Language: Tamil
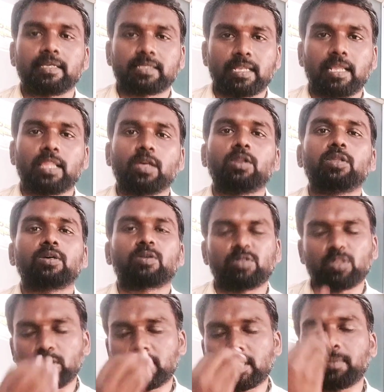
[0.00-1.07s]
சில ஏதாவது
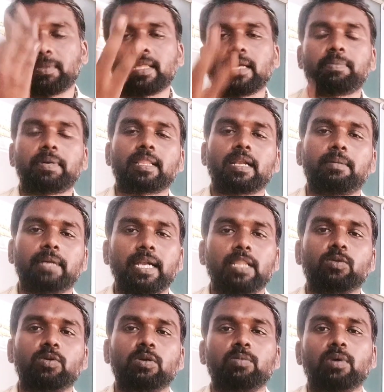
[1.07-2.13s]
கொஞ்சம் சிரமத்தை ஏற்படுத்த இருக்கலாம்
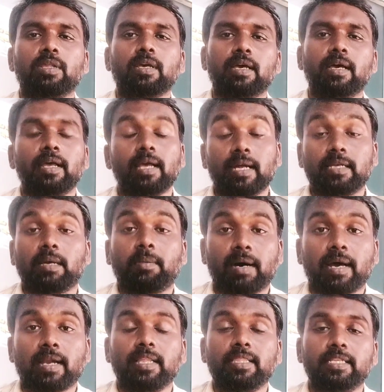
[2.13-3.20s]
நைட்டு தூங்கும்போது
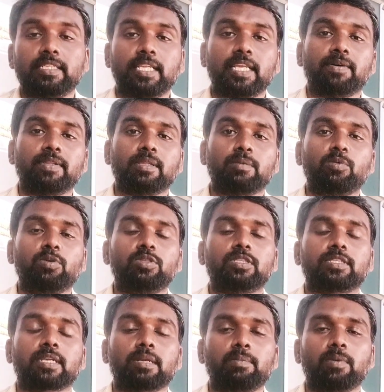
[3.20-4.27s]
டபார்னு எந்திரிச்சு நீங்கள் வந்து
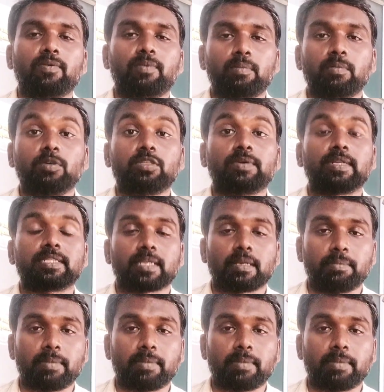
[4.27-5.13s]
மூச்சு சிரமம் மூச்சோட